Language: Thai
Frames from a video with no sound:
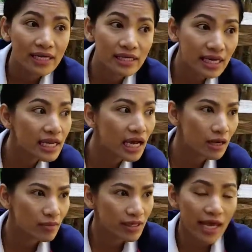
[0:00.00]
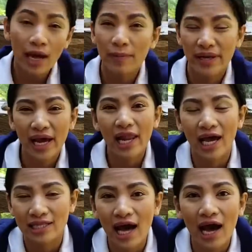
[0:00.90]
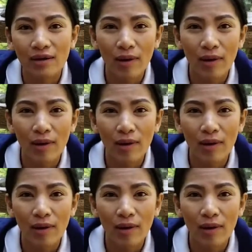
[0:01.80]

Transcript: กิ้งเนี่ยมันแยกไปได้หลายทาง